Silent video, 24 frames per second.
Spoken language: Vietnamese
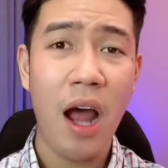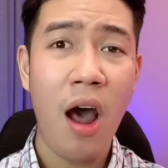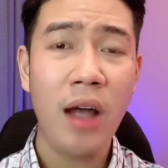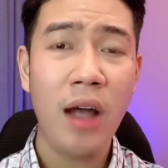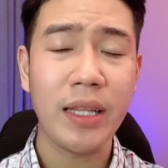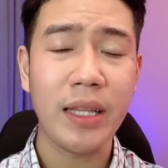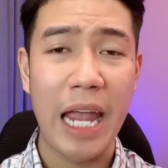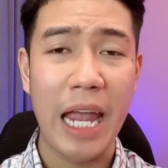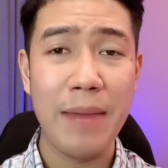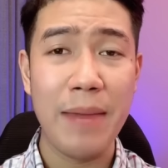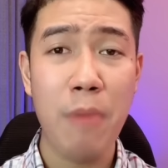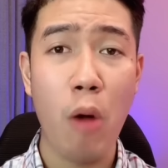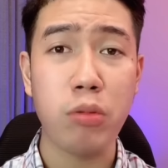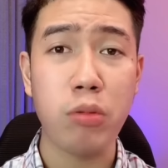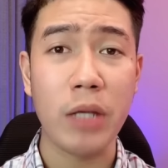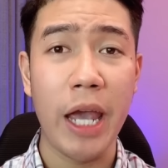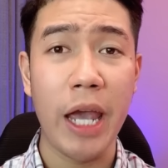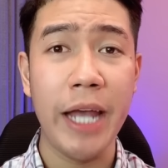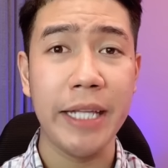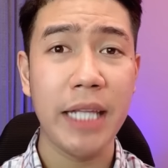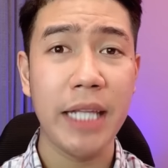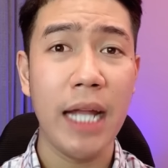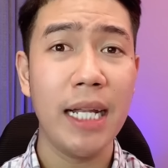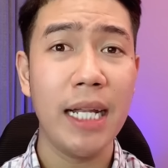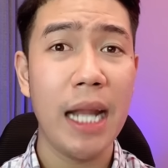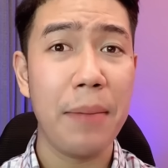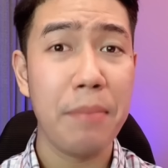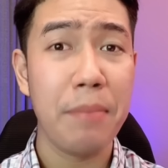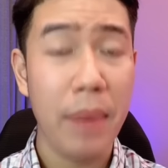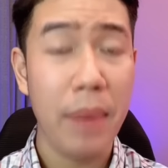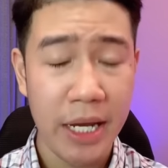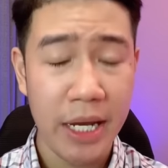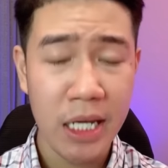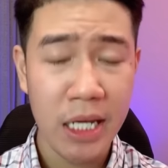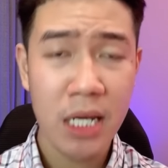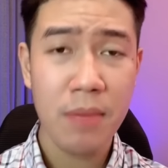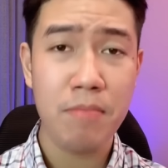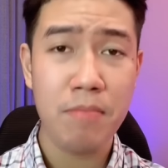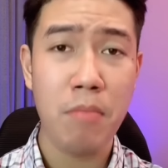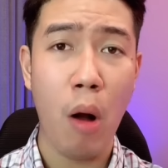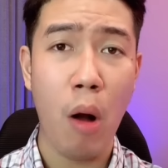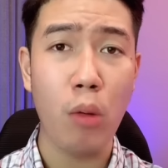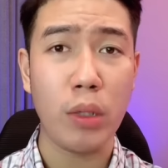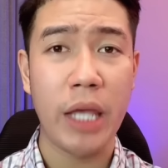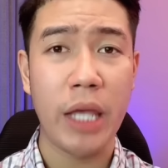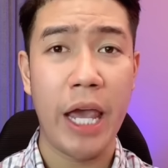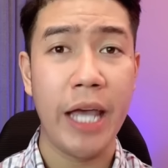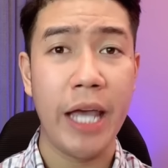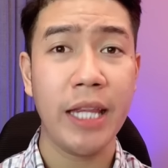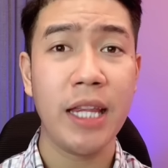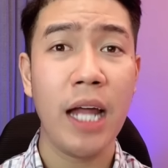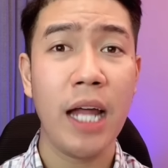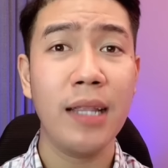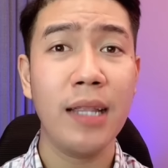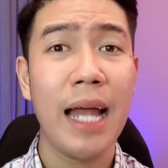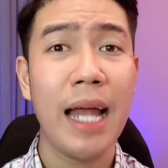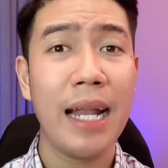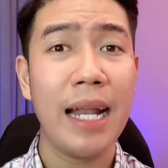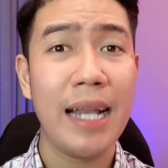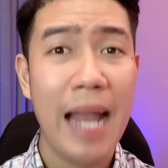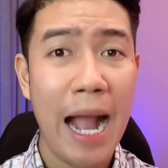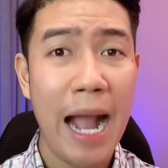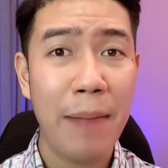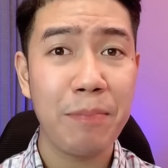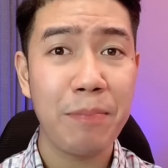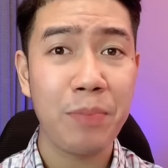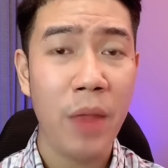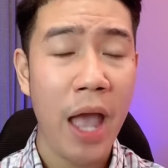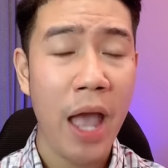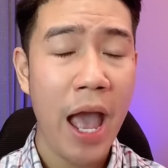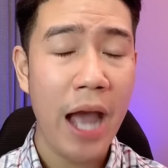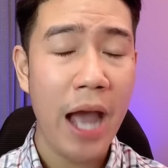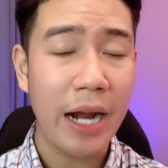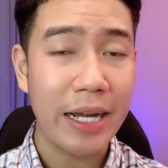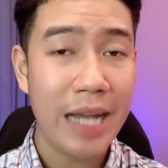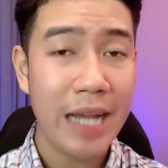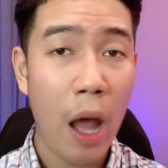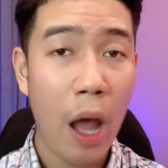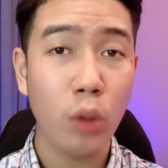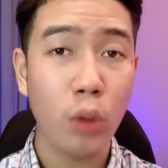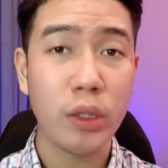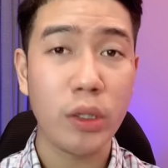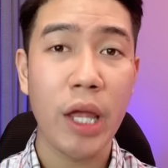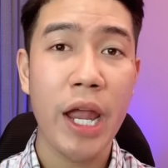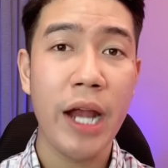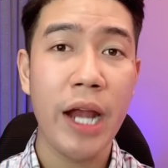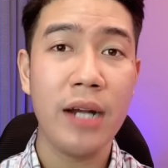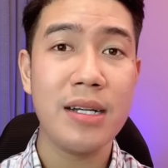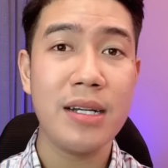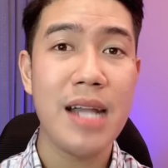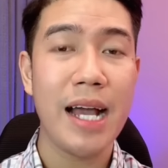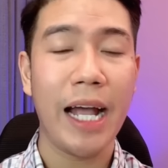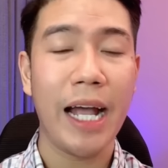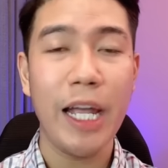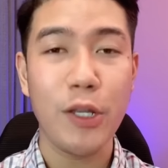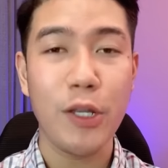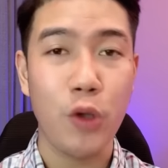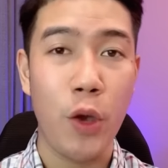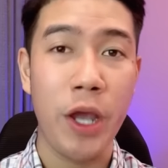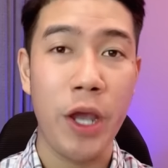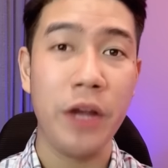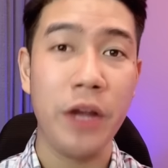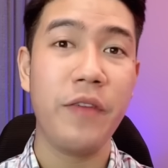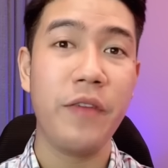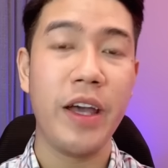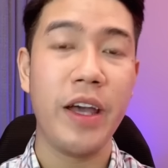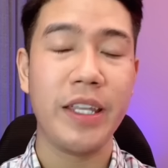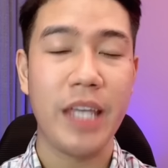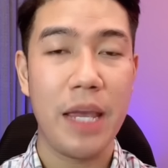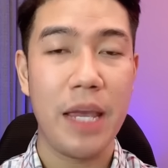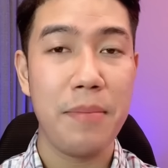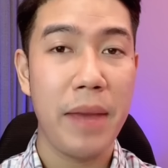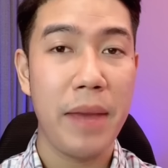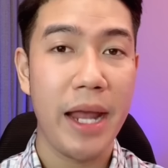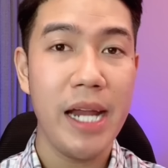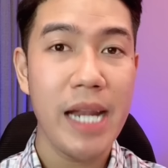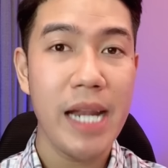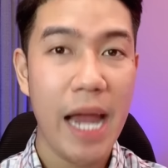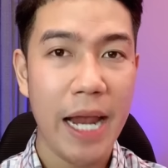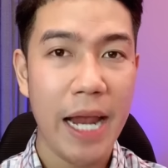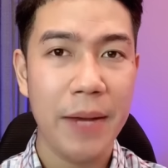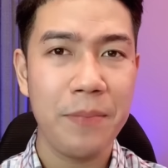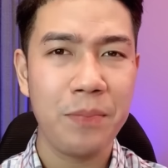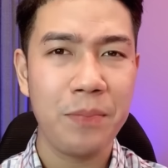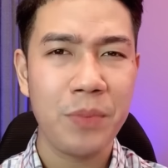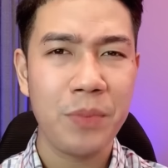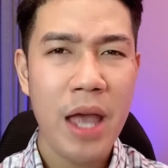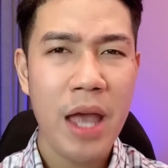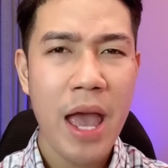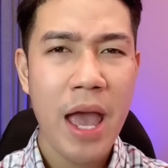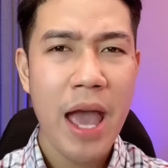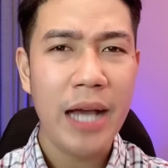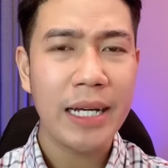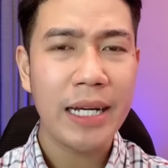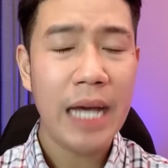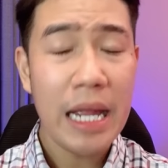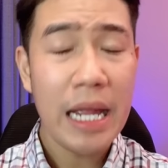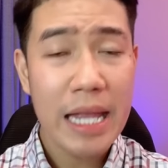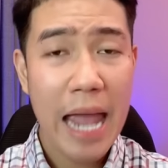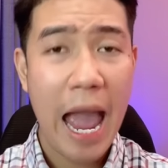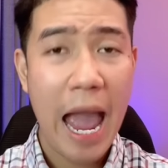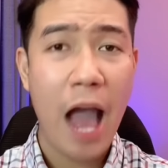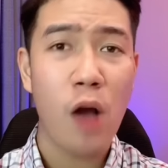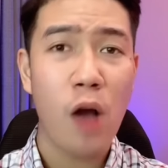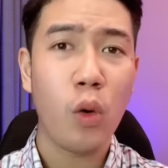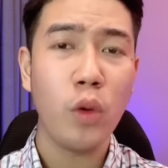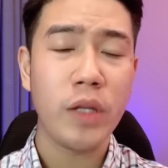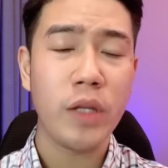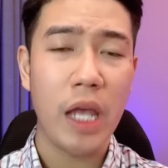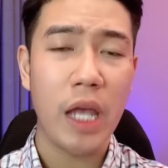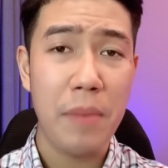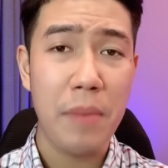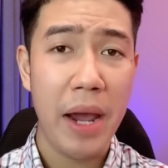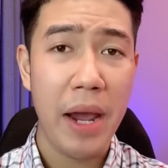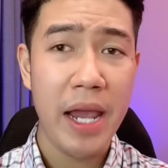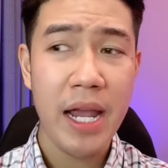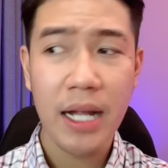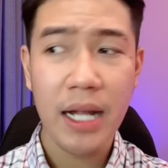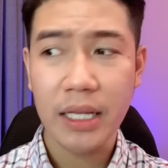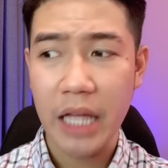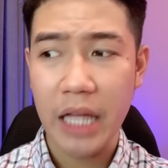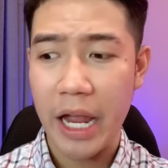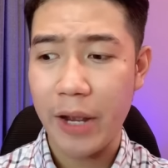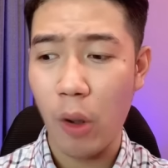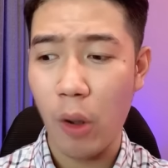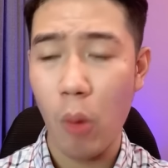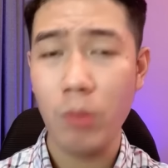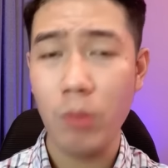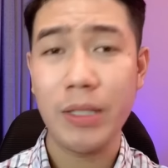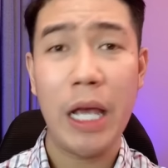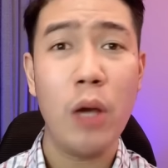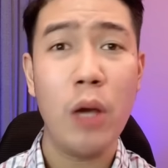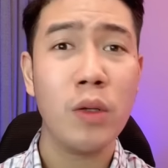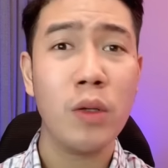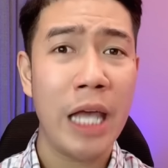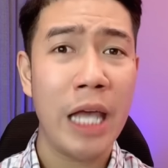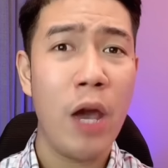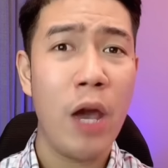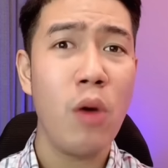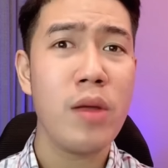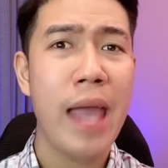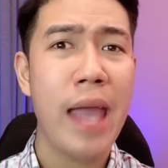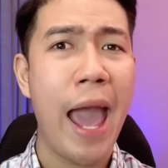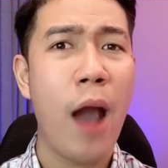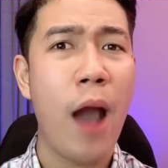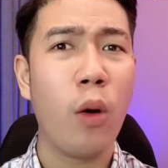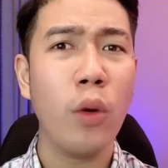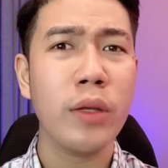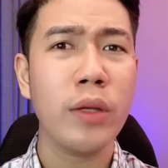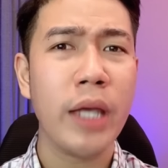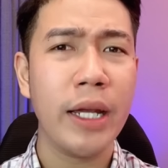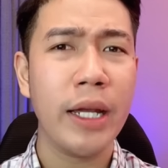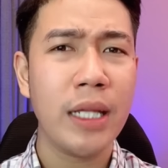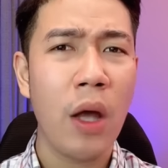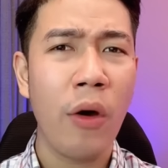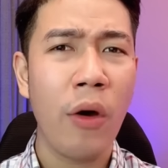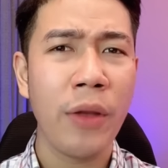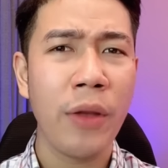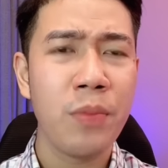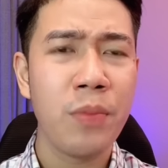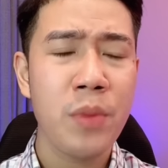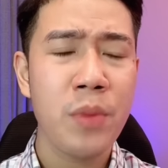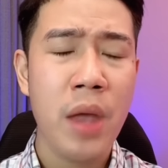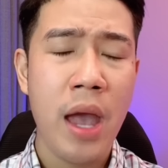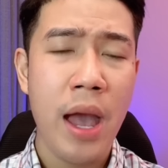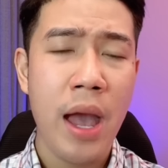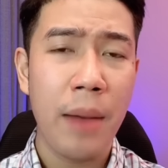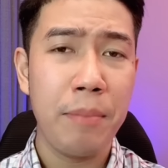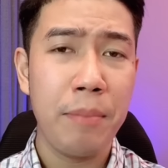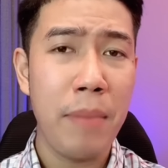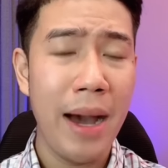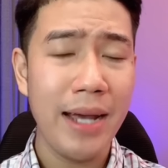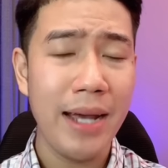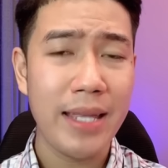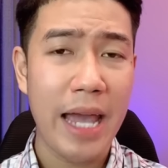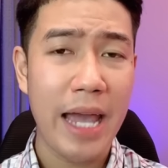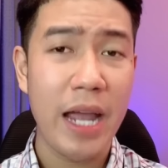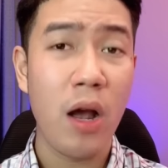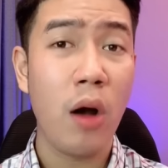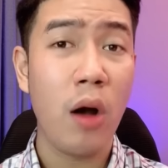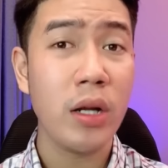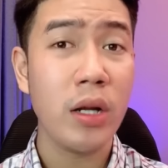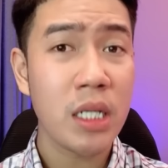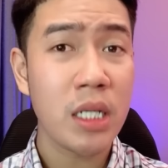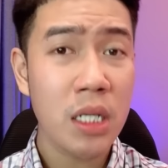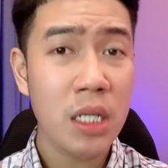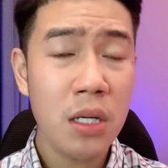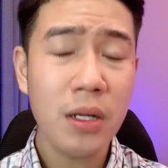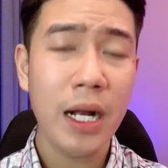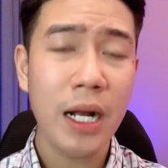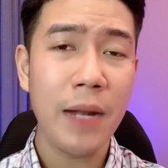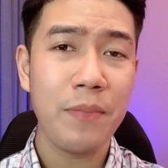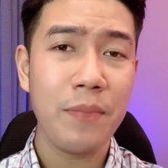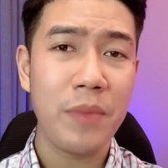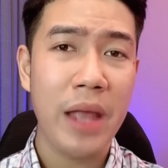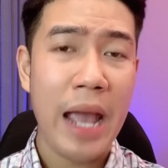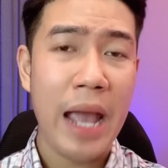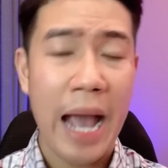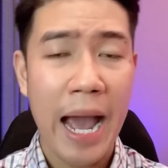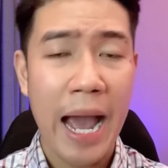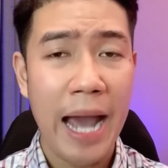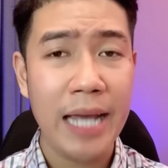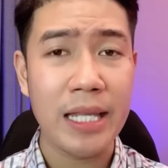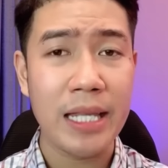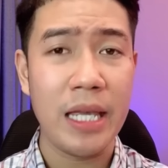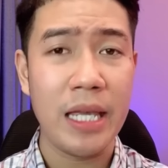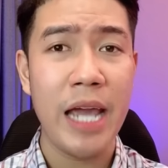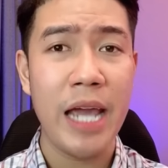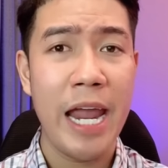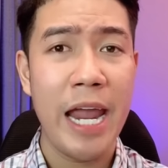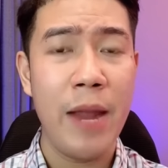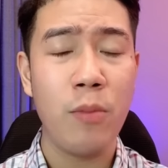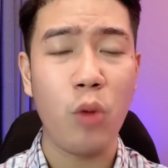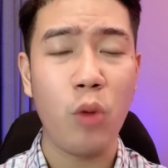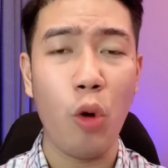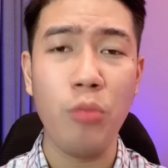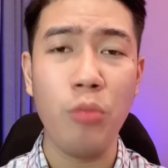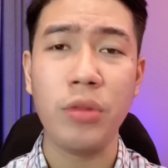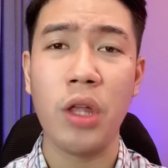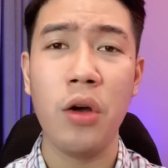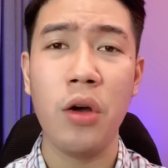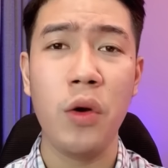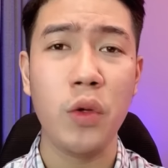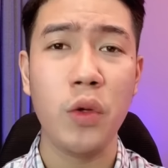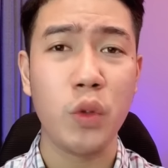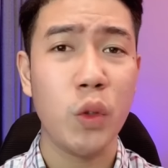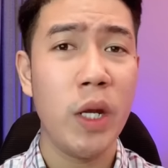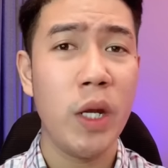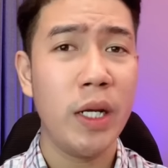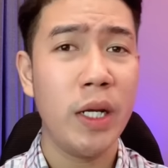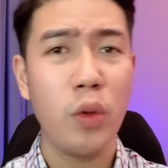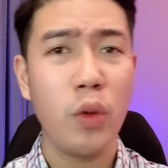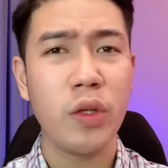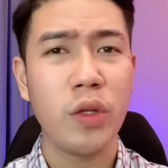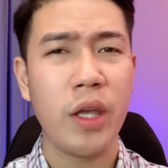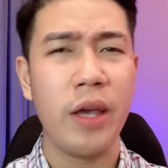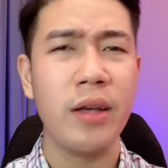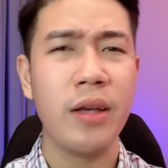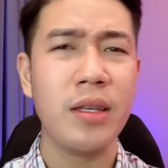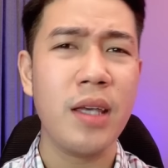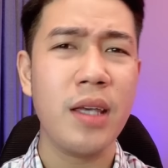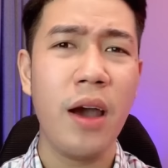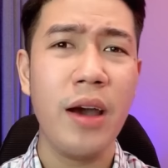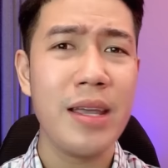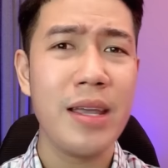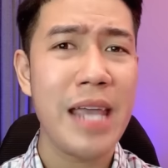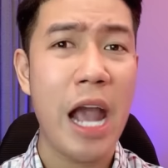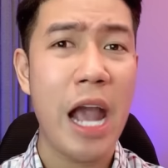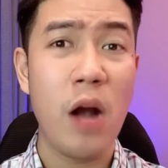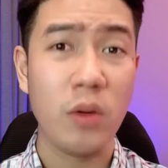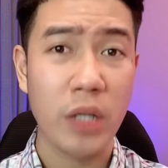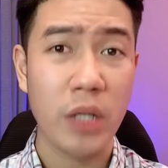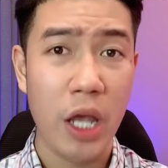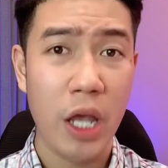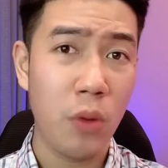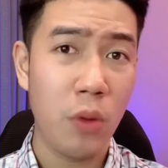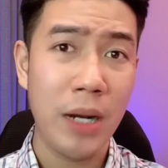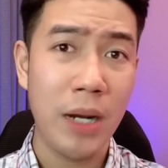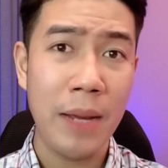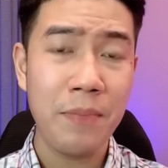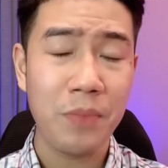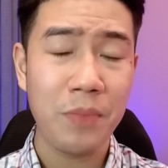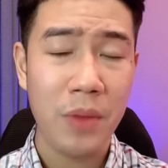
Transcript: thì một chị tên là Mỹ, một chị tên là Lam. Đầu tiên là cái chuyện về chị Mỹ này Cái nhà của chị Mỹ thì cũng xéo xéo nhà của chị thôi Bởi vậy hồi trước á Hai chị em cũng thường xuyên nói chuyện chơi nhau nhiều lắm